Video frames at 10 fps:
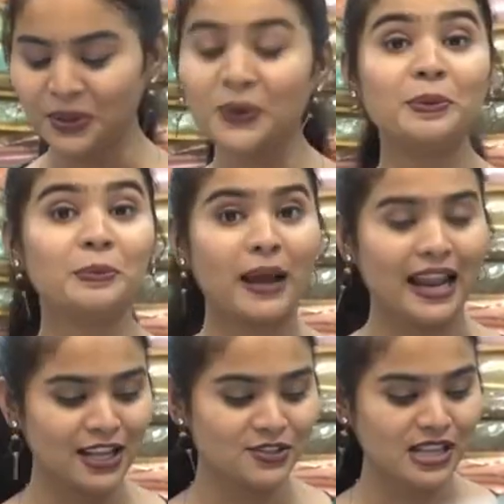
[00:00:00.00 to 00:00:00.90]
तो
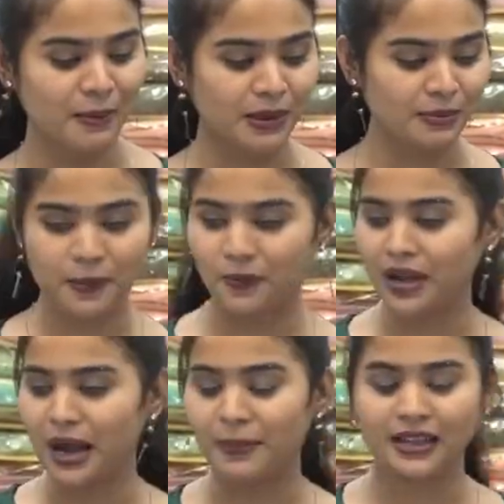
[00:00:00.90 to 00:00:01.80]
पहला जो सैंपल मैं आपको
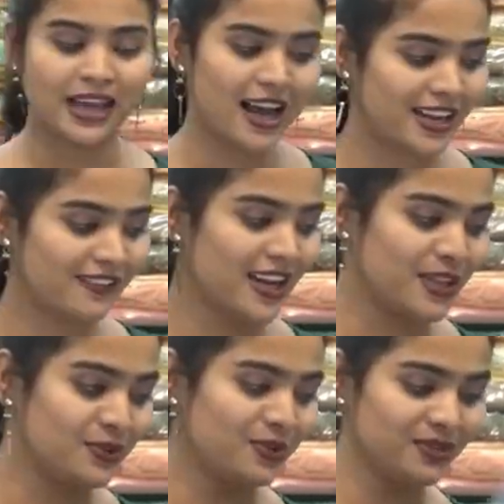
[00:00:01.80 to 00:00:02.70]
यहाँ पर दिखाने
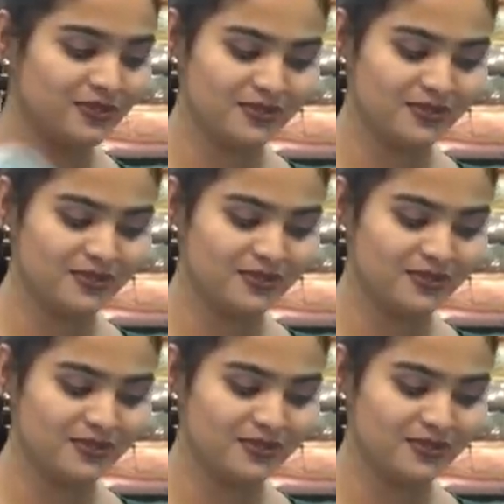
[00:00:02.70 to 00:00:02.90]
वाली हूँ